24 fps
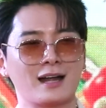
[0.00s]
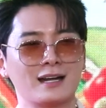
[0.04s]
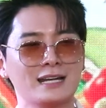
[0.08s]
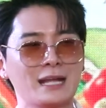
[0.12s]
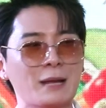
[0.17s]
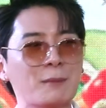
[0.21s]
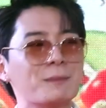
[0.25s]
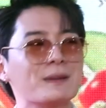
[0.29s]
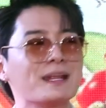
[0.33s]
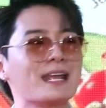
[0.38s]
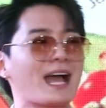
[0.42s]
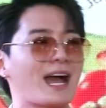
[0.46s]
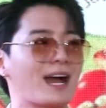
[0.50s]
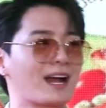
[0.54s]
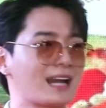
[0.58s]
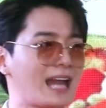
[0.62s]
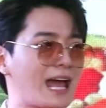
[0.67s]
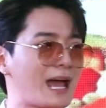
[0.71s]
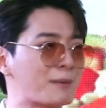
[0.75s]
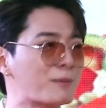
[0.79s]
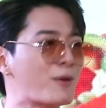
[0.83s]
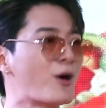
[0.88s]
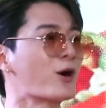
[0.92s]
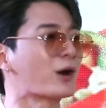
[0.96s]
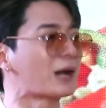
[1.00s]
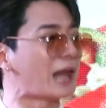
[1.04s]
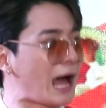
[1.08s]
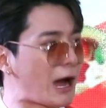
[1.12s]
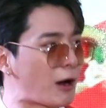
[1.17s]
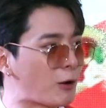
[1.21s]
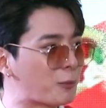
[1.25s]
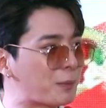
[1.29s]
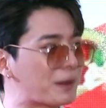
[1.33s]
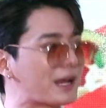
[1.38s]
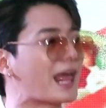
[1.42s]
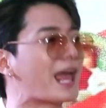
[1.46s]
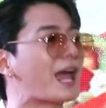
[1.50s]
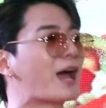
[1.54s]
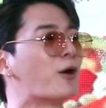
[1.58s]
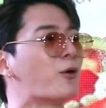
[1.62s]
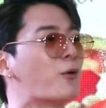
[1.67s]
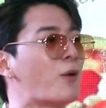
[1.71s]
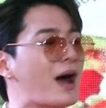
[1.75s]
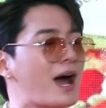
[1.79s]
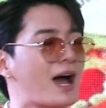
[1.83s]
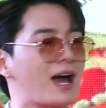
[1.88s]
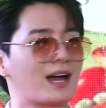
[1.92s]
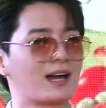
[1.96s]
เรียบเรียงและบอกเล่าไปแล้ว
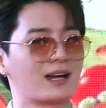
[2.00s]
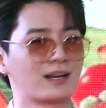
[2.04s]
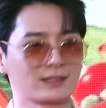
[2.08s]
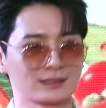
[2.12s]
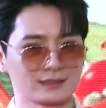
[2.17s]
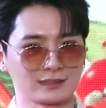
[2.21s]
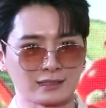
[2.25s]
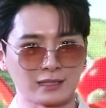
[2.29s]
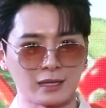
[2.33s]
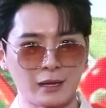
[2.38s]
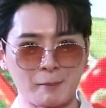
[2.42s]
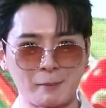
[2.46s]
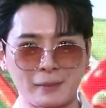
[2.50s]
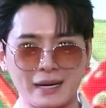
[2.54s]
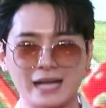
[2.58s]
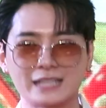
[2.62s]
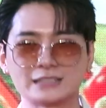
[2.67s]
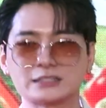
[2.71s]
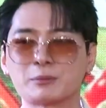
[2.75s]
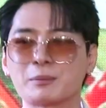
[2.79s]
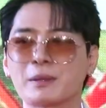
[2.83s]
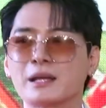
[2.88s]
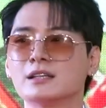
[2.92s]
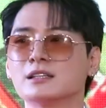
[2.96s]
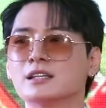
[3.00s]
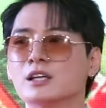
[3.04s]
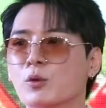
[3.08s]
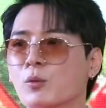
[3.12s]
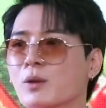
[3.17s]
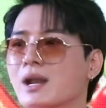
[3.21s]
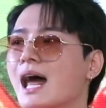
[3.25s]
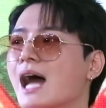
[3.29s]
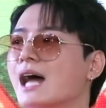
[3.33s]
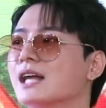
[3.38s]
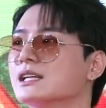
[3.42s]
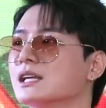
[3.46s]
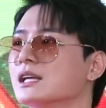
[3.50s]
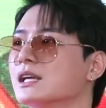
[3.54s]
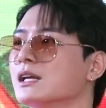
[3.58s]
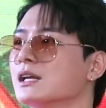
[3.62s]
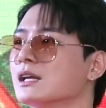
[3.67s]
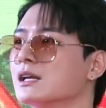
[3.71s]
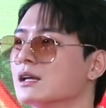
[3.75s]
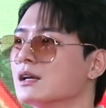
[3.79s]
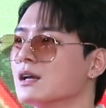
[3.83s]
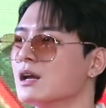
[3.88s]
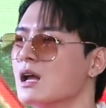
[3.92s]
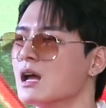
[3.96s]
ว่ามันอาจจะเป็นถึงเวลาที่
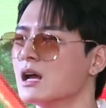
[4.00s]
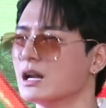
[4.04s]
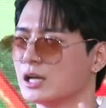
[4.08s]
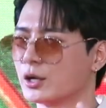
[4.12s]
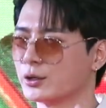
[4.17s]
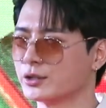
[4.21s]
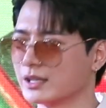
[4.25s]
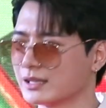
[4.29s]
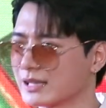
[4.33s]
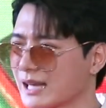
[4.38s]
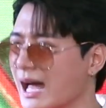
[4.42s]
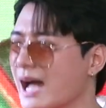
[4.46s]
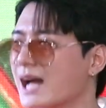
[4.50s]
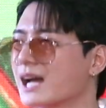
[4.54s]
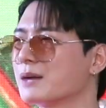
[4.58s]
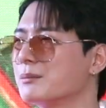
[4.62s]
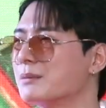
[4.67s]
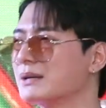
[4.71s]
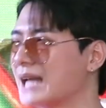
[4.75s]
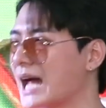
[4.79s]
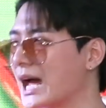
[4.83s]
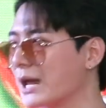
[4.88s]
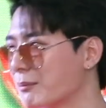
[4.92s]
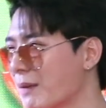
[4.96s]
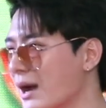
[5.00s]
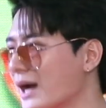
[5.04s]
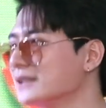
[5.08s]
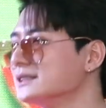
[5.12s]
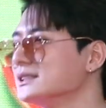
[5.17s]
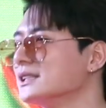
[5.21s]
เราเดินทางกันมานานมากจ